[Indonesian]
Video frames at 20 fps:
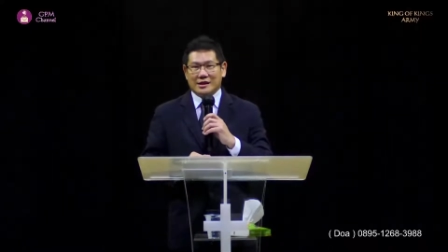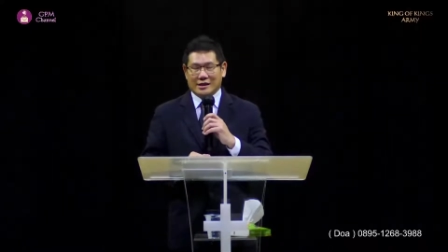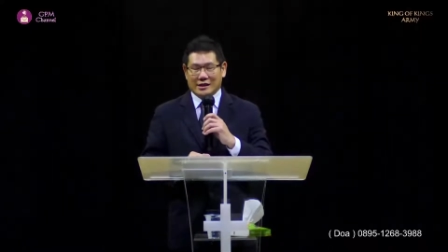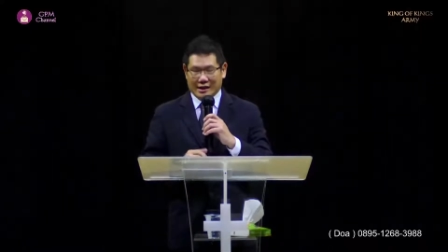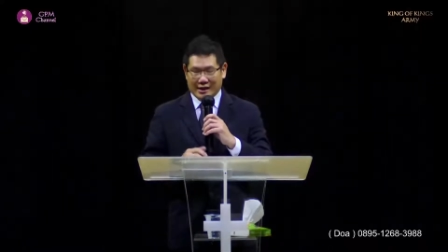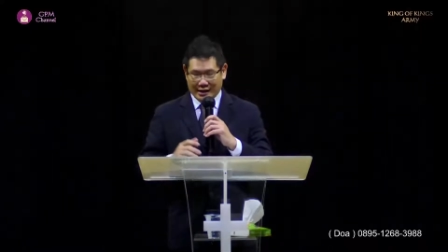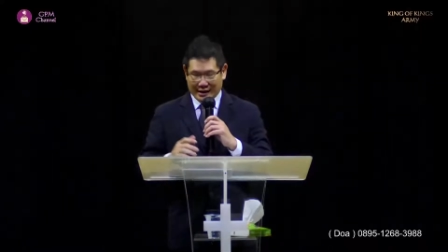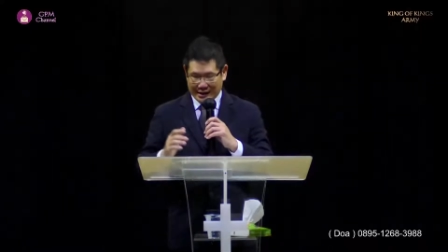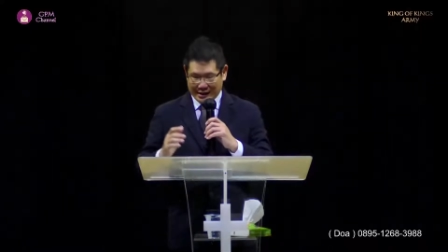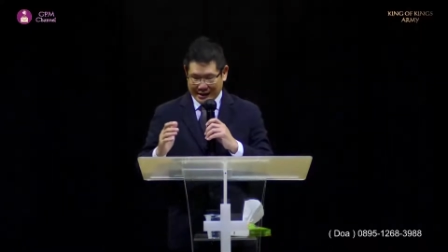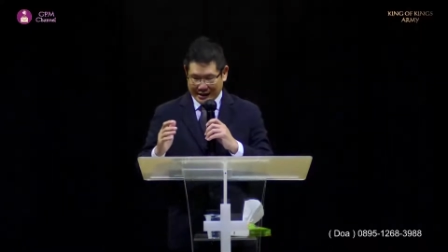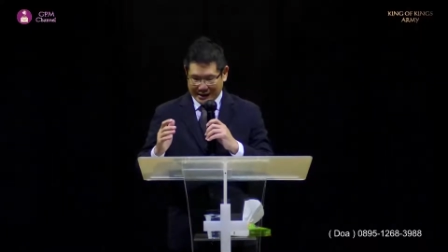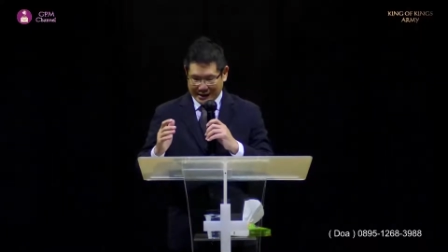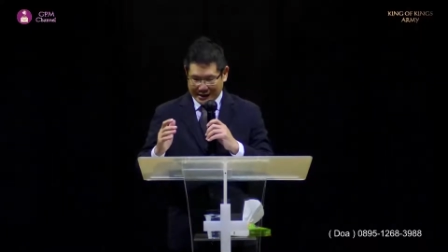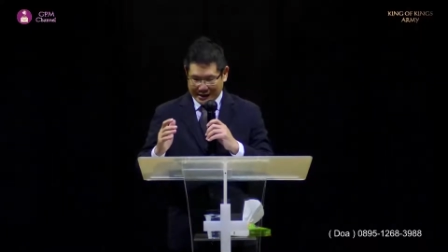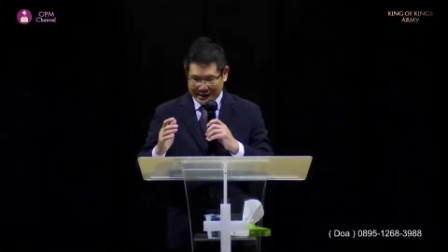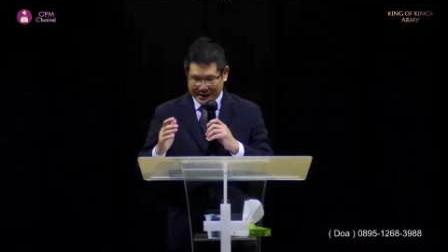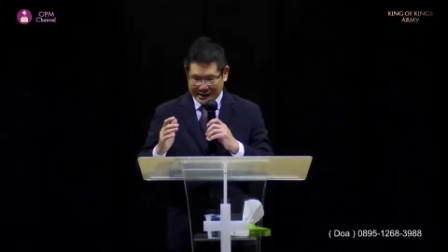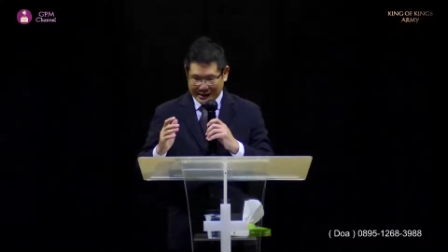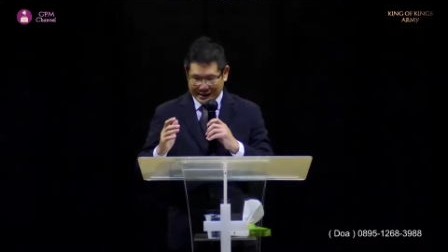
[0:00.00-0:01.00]
Nah,
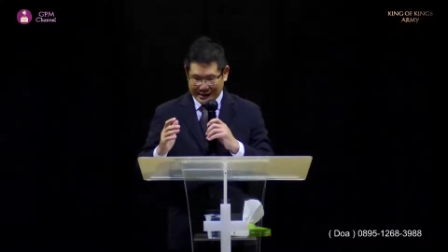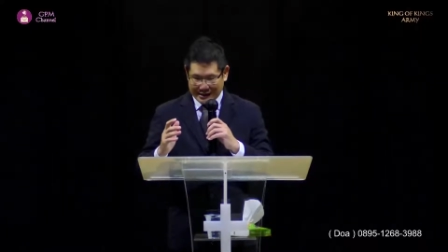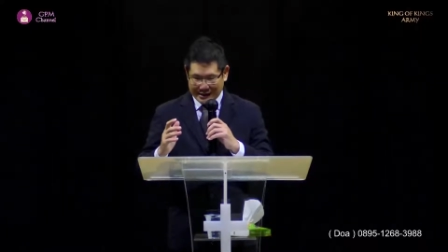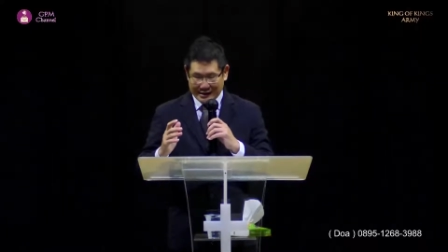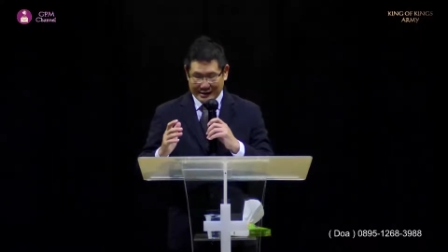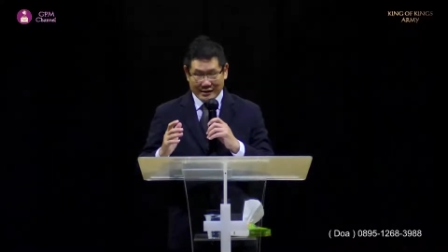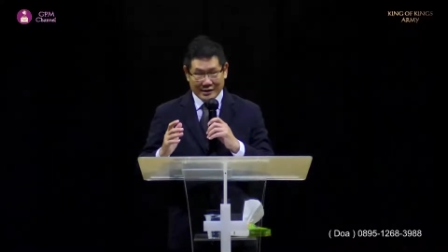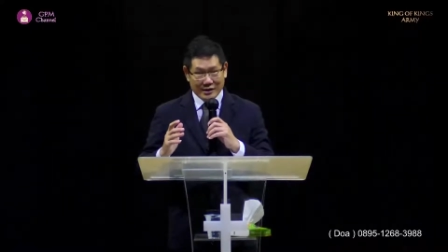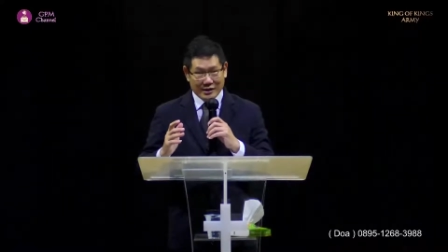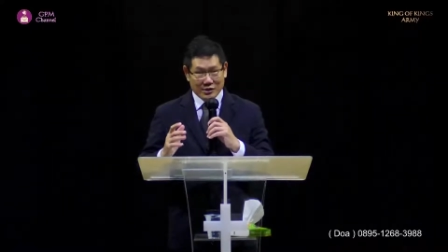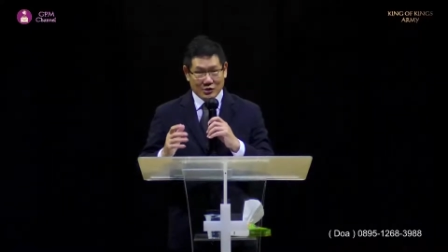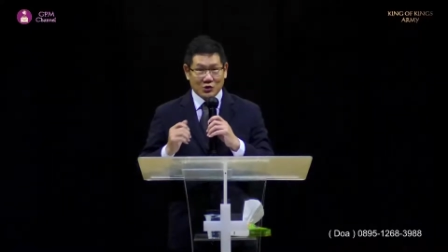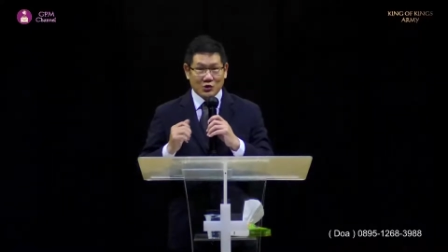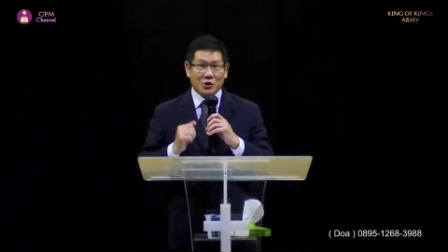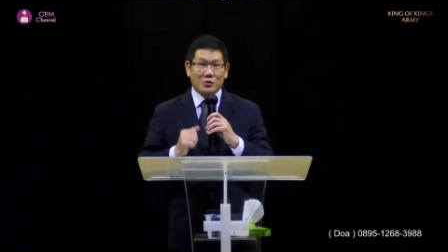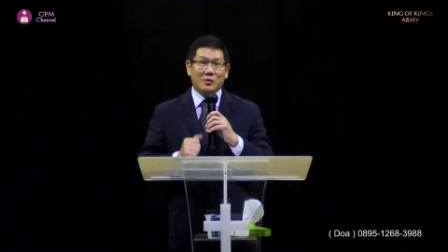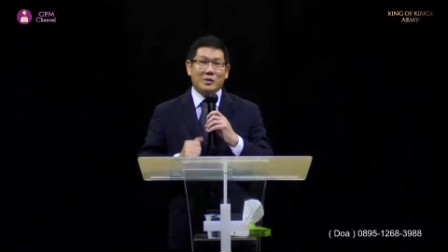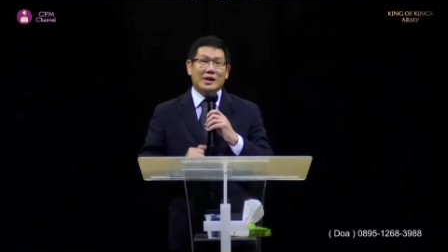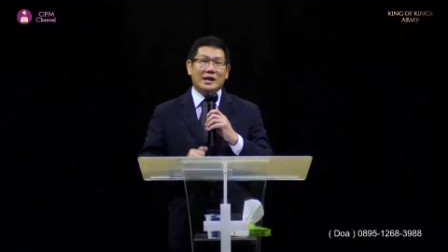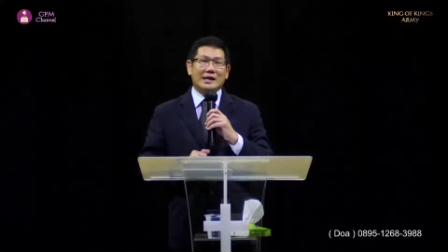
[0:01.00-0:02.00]

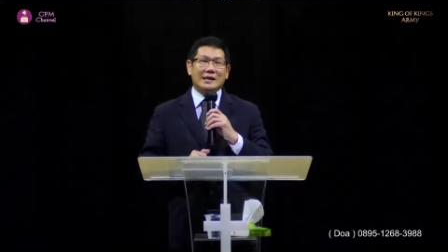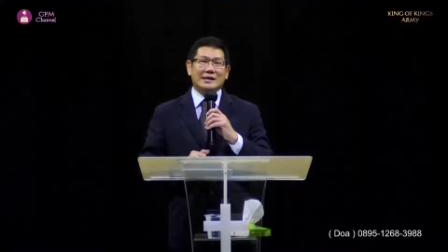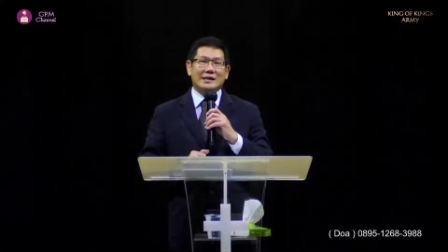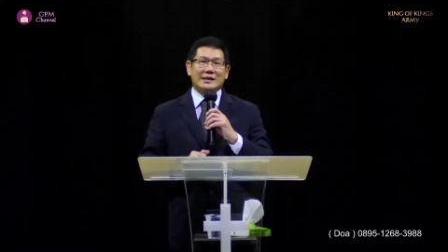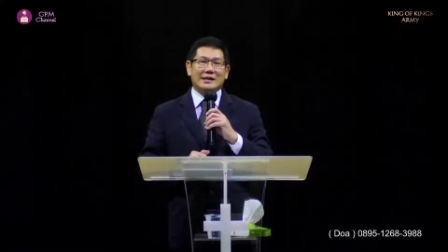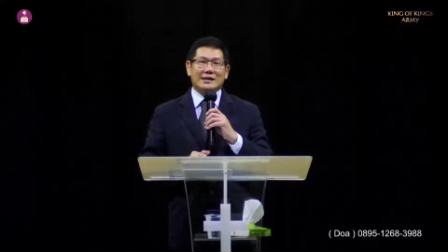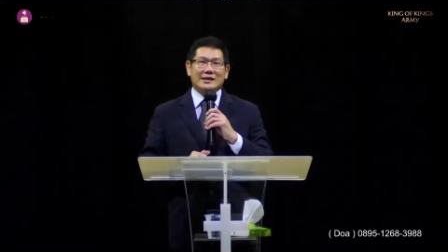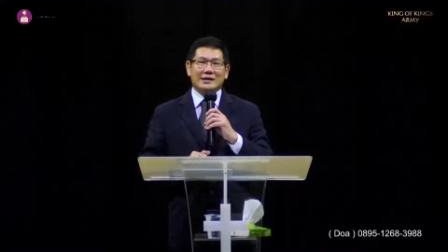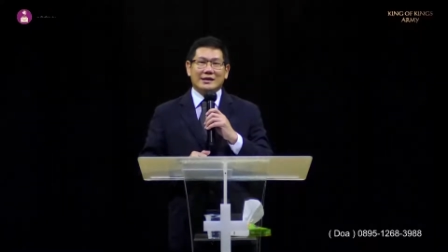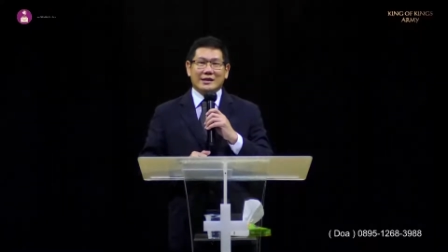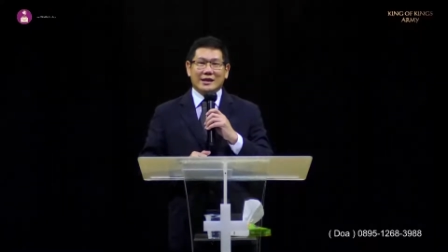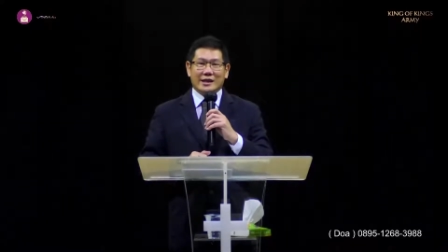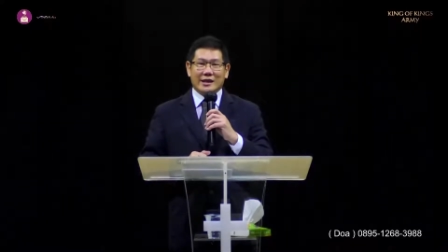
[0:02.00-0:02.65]
sungguh mengkritik